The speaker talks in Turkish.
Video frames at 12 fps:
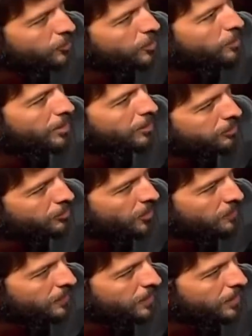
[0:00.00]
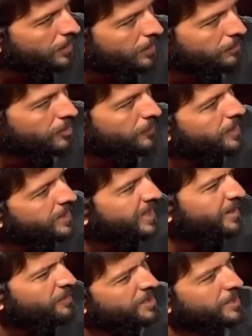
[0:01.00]
Kurban oldun. Sen devam et.
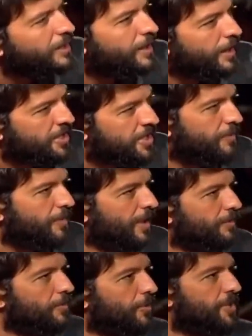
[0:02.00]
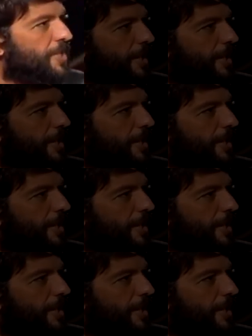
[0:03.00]
Mitingi mitingi karıştırmayalım bu işi.